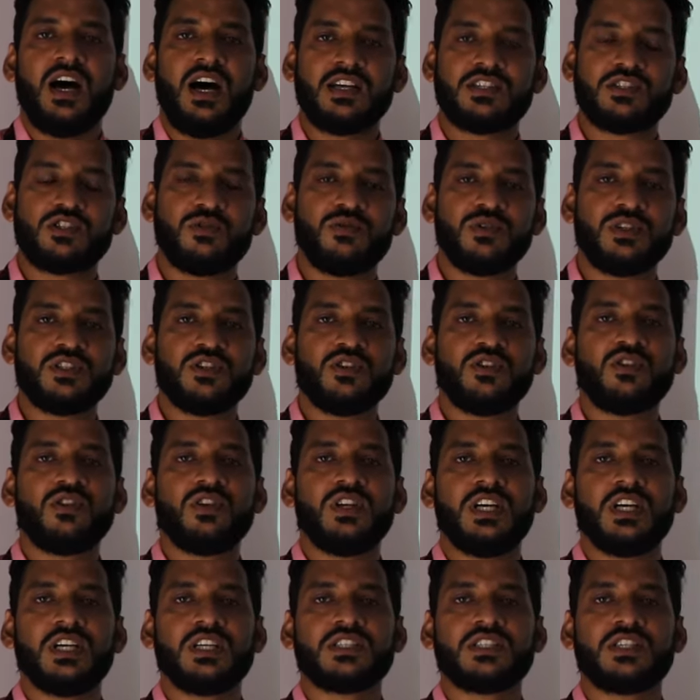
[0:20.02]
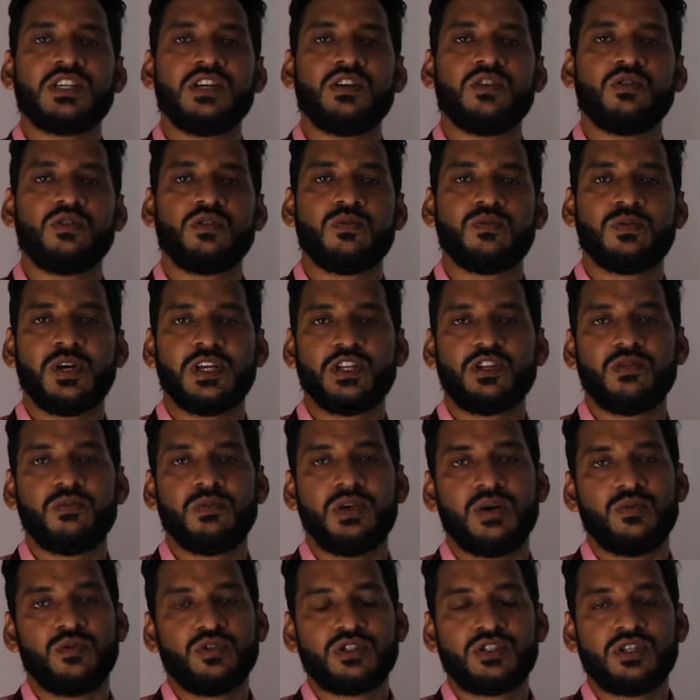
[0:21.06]
আজ তোমার জন্য নিয়ে আসছি উৎপাদন
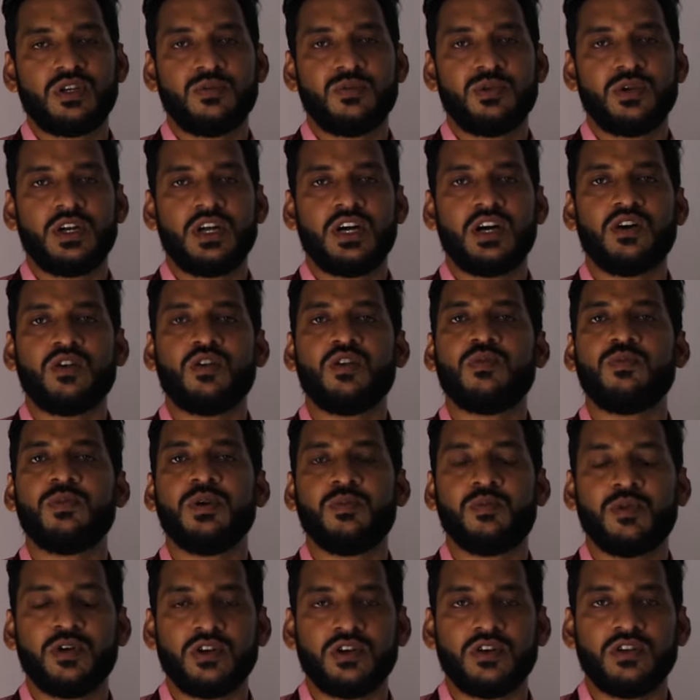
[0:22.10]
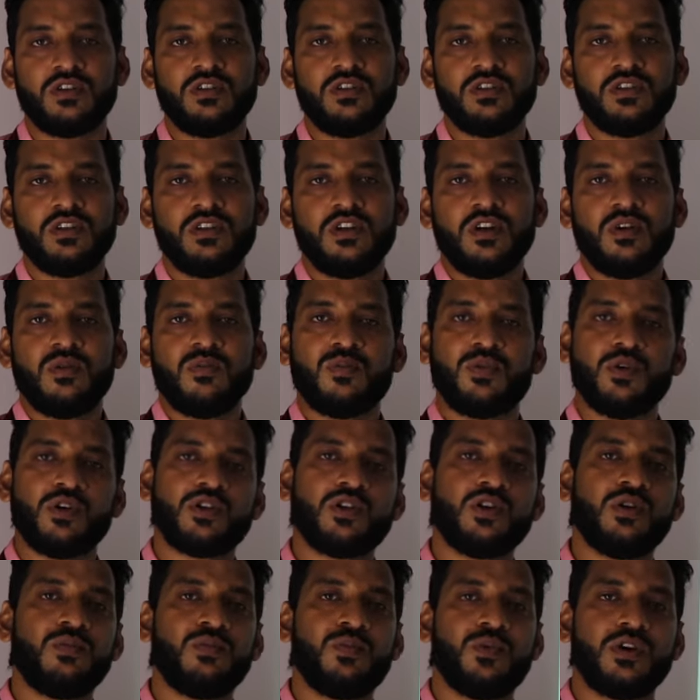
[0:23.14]
ব্যবস্থাপনা ও বিপণন
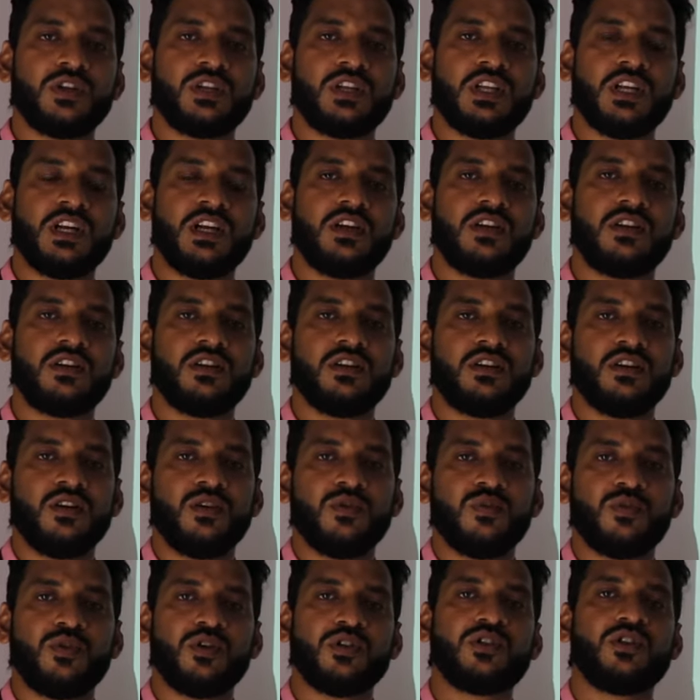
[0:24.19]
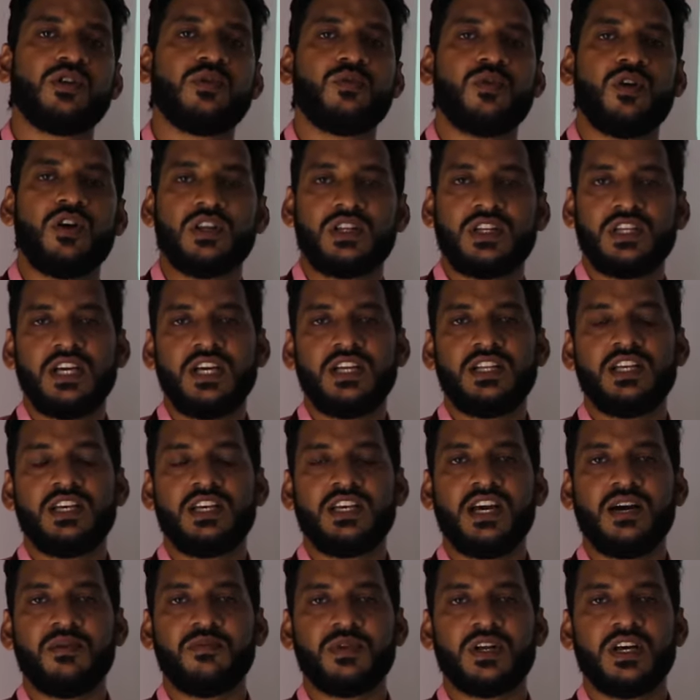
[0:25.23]
প্রথম পত্রের প্রথম অধ্যায়
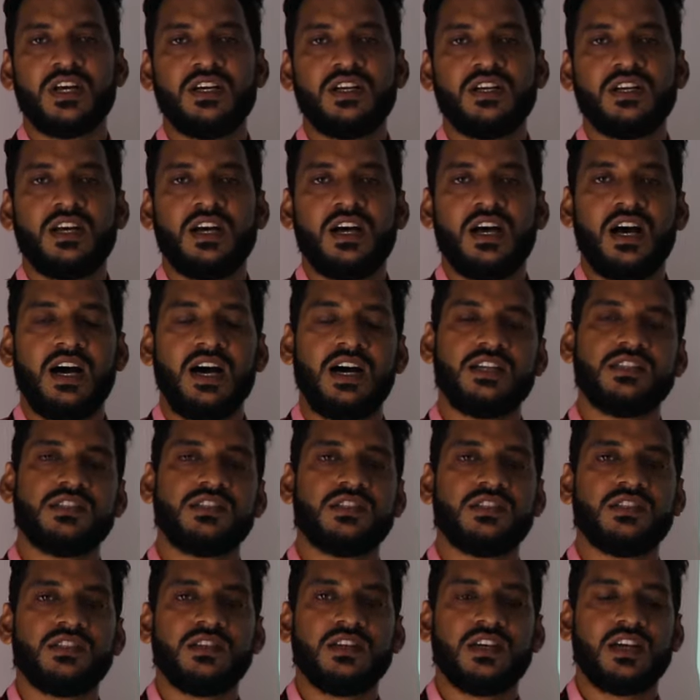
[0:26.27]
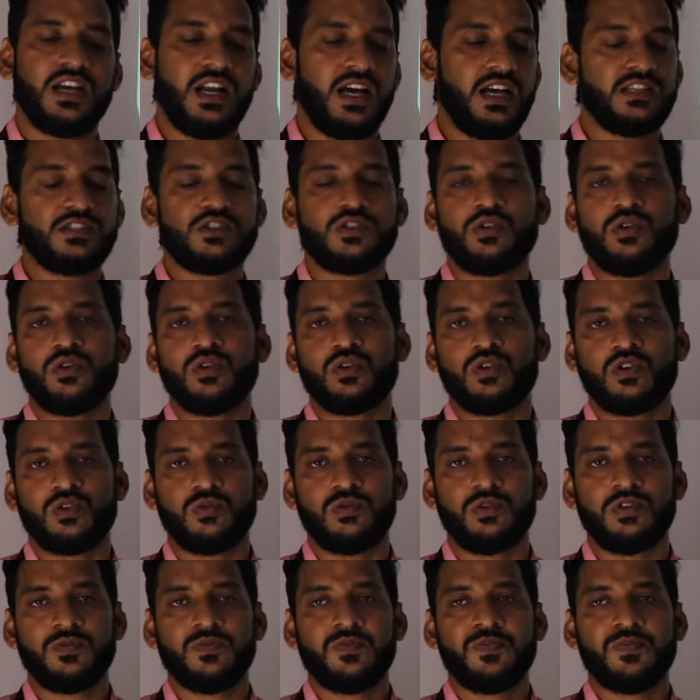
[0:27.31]
থেকে আমরা আজ ক্লাস শুরু করি